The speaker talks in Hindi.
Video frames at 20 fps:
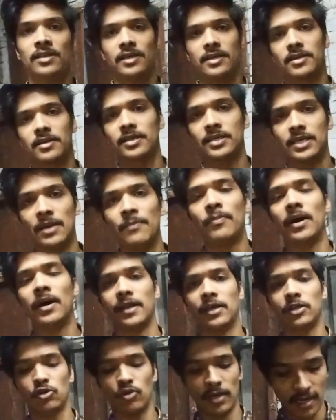इसके साथ
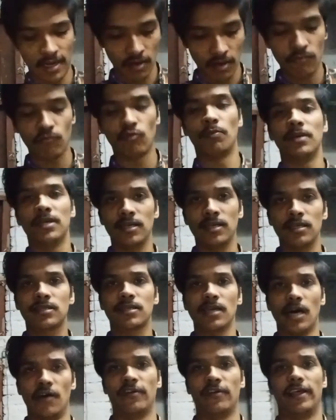पानी जो है ना वो भी
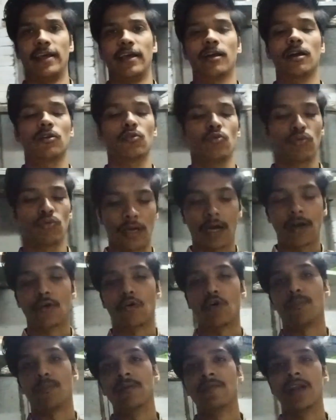साफ़ रहेगा क्योंकि अगर
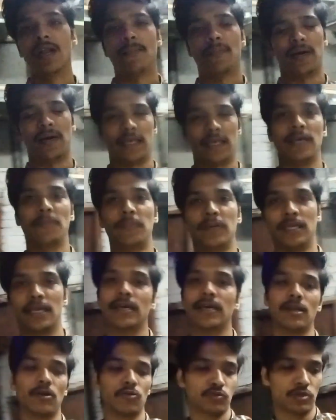ड्रॉपिंग वाला पानी ये
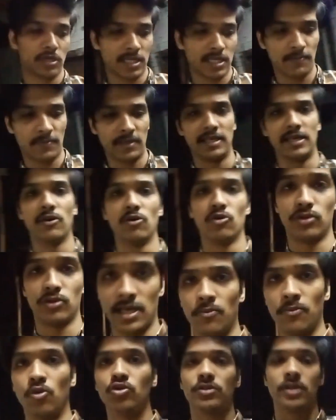पियेंगे ना उसके साथ ये होते
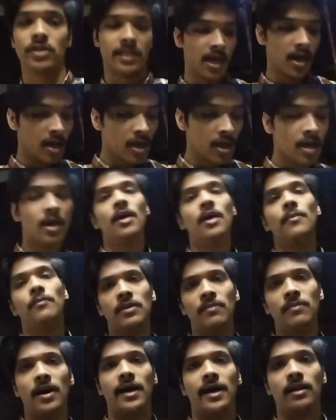हैं बहुत ज़्यादा
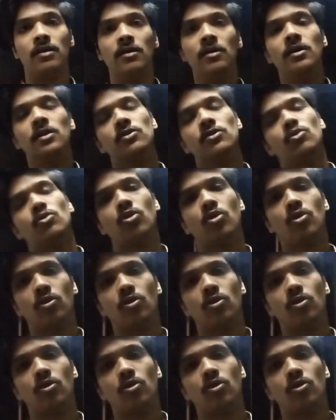बीमार तो